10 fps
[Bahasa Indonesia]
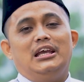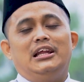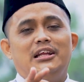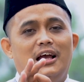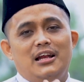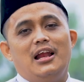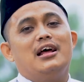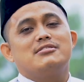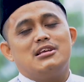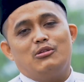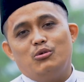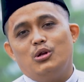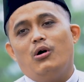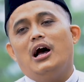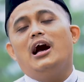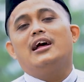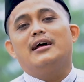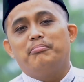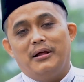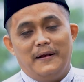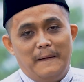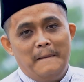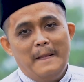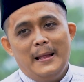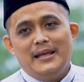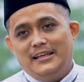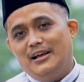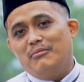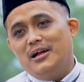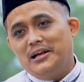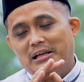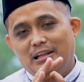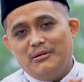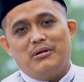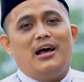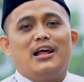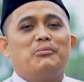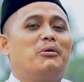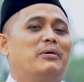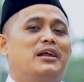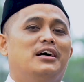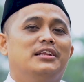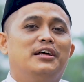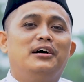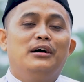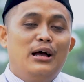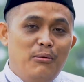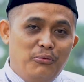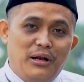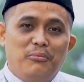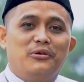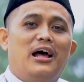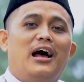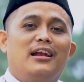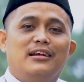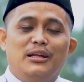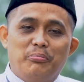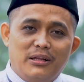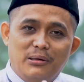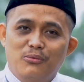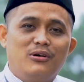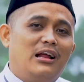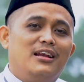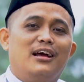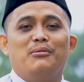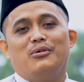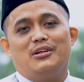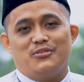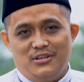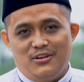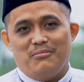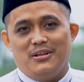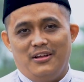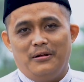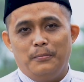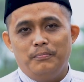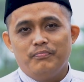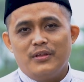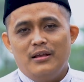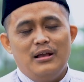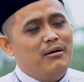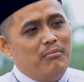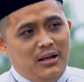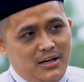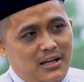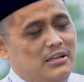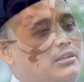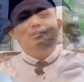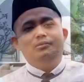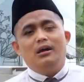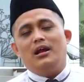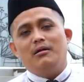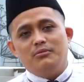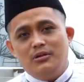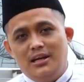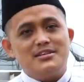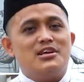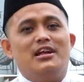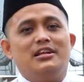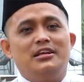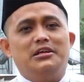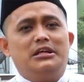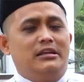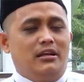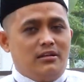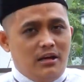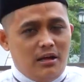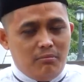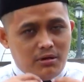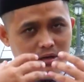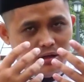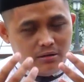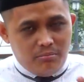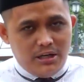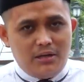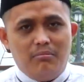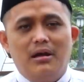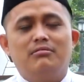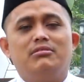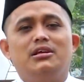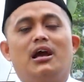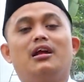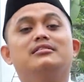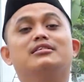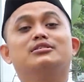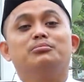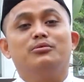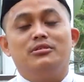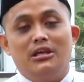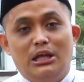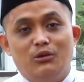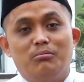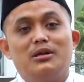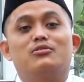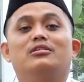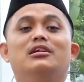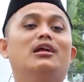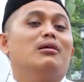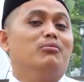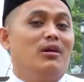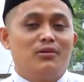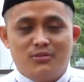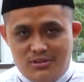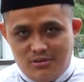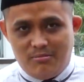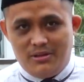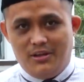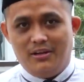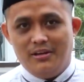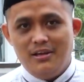Ini adalah satu doa harapan yang mana kita berharap kepada Allah mudah-mudahan dipertemukan dengan bulan suci Ramadan. Maka dari itu alhamdulillah saat ini kita telah menikmati hal tersebut yaitu masuk di dalam bulan suci Ramadan.